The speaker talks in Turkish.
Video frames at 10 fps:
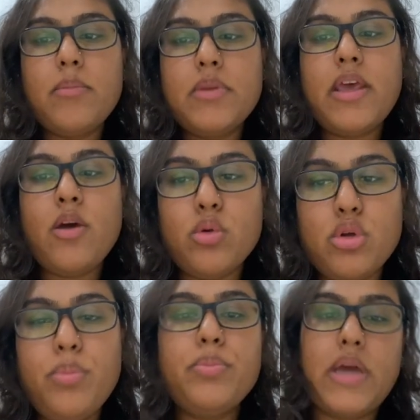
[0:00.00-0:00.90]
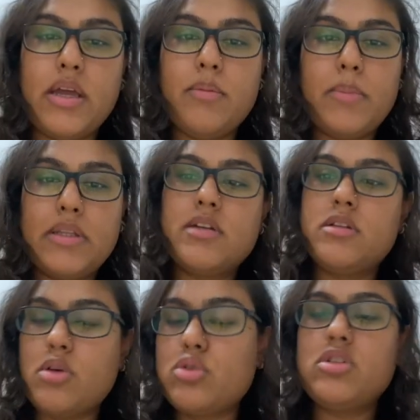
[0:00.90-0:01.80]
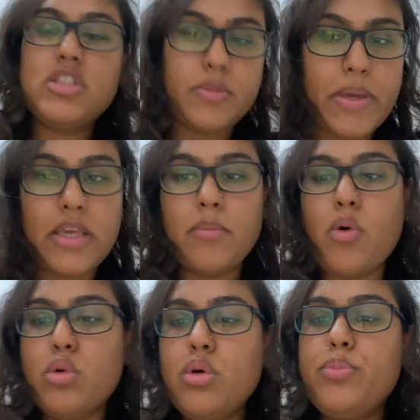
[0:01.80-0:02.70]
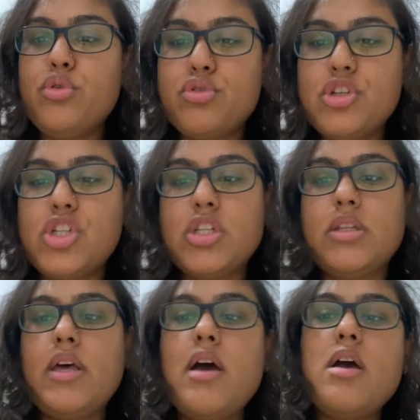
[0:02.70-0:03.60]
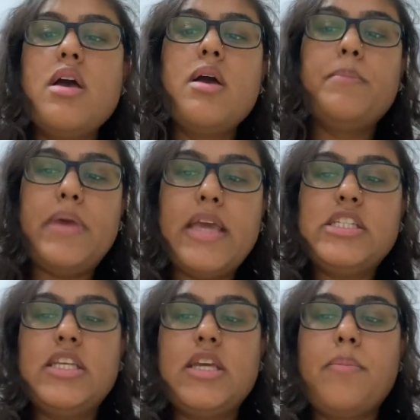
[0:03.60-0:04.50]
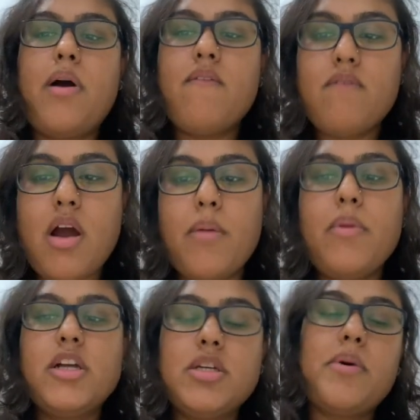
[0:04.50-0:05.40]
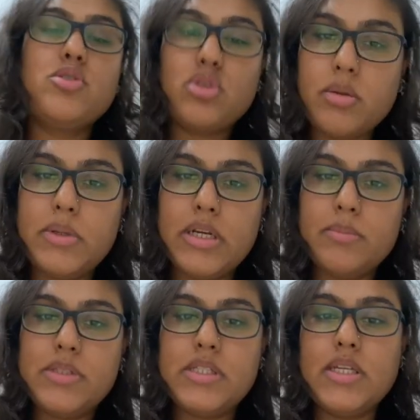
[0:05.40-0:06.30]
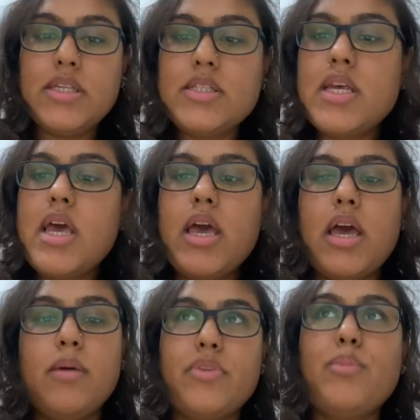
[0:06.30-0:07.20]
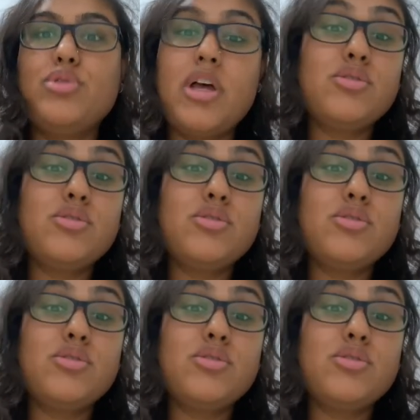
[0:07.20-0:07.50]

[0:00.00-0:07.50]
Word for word: MD olup yani Medical Doctor tıp hekimi olup yurt dışında PhD yapan var mı? Acaba sorabilir misiniz? Ee, buradan